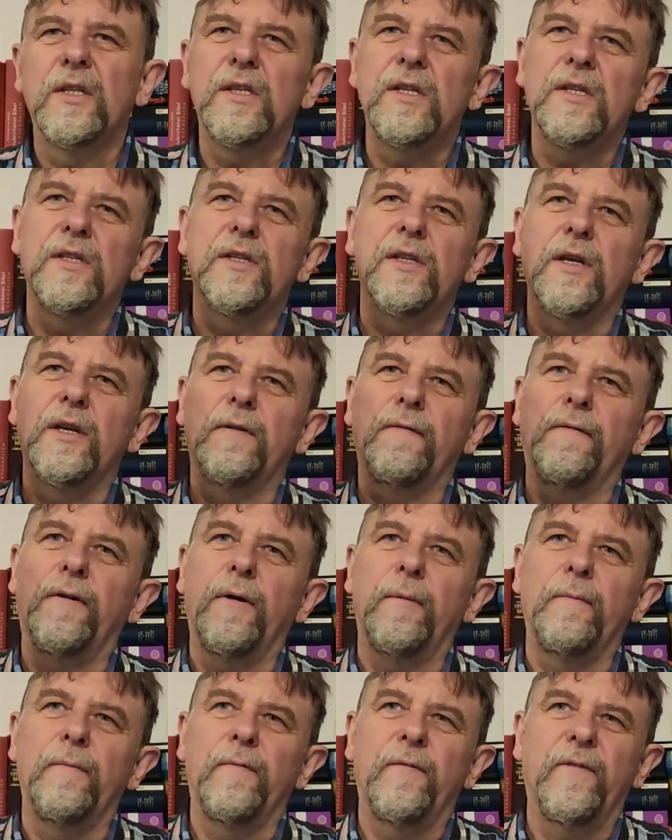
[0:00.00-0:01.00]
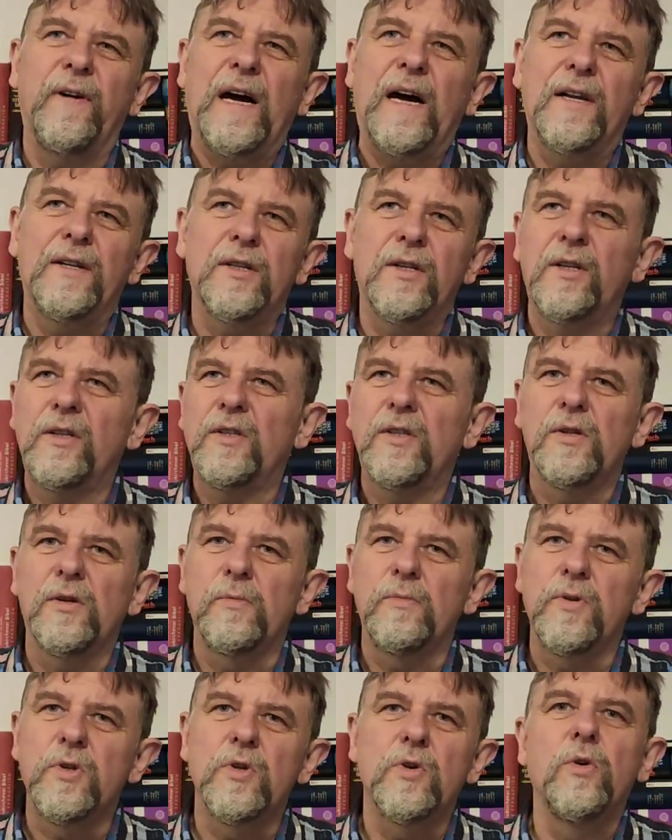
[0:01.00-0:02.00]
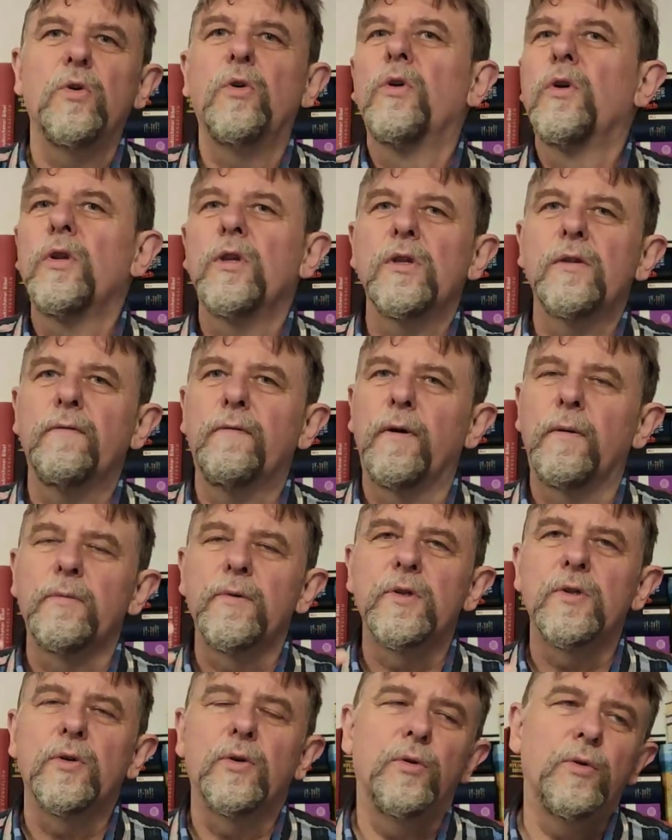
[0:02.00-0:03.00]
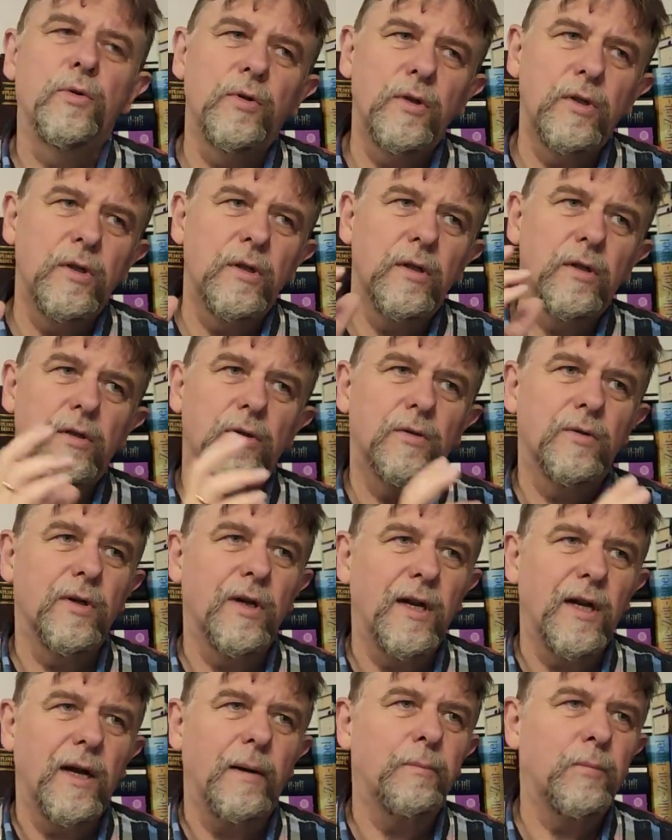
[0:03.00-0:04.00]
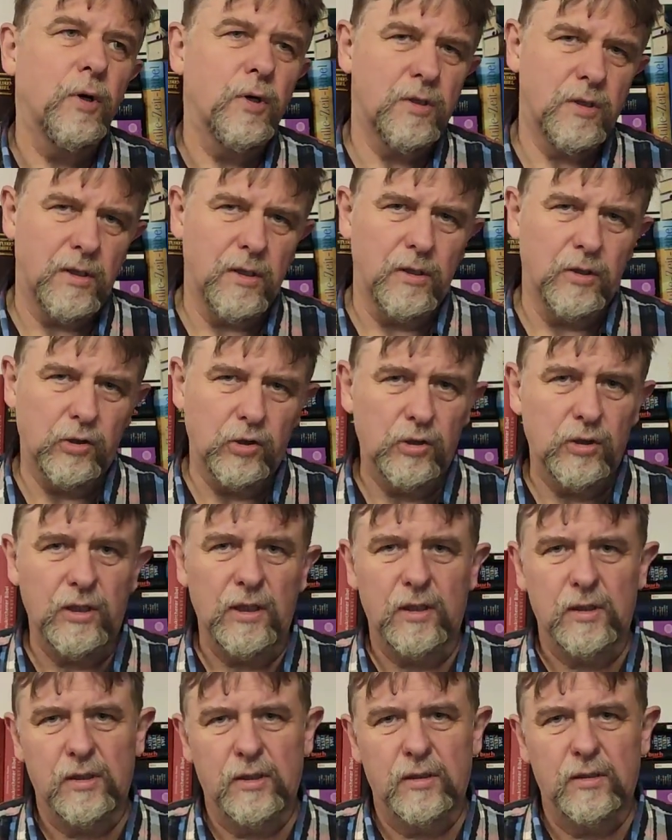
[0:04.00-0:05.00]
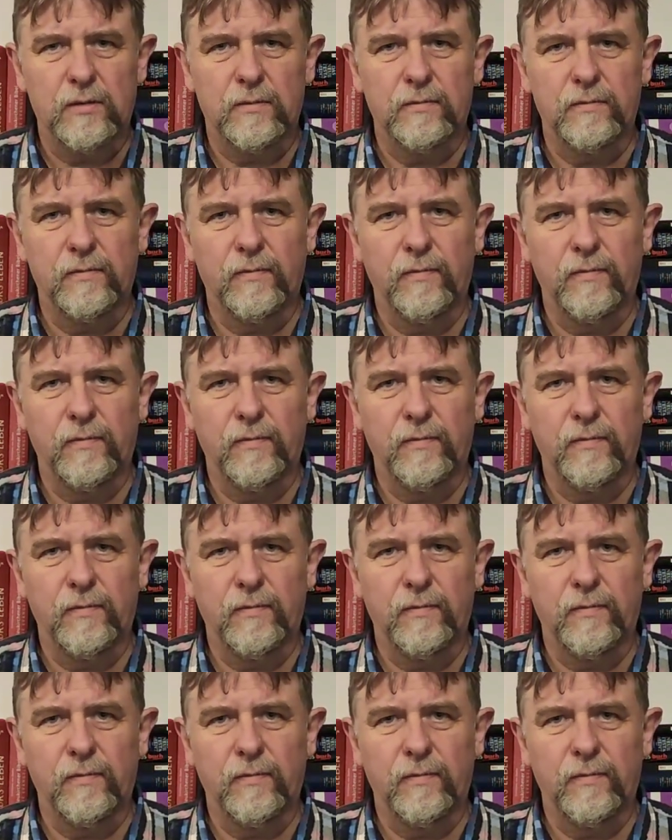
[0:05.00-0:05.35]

die sich vom Vater zum Sohn, vom Sohn zu den Aposteln schließt.